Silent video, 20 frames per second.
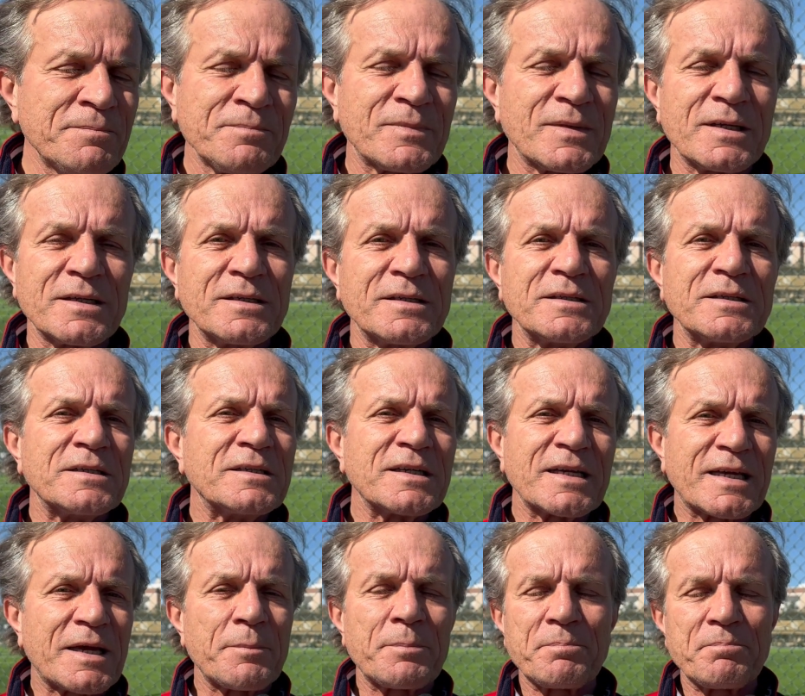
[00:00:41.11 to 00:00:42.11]
eh,
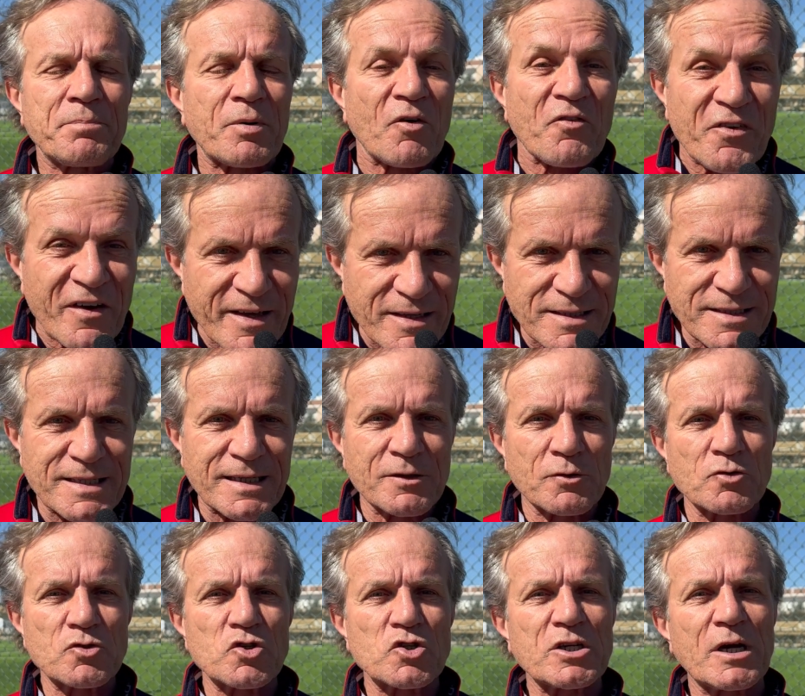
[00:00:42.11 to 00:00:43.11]
che
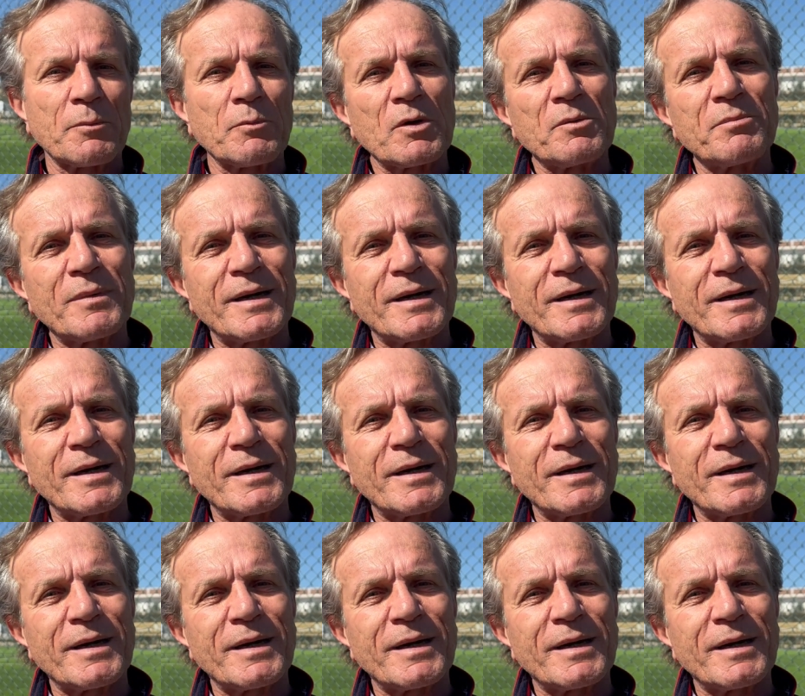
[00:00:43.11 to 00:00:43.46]
professano diciamo, in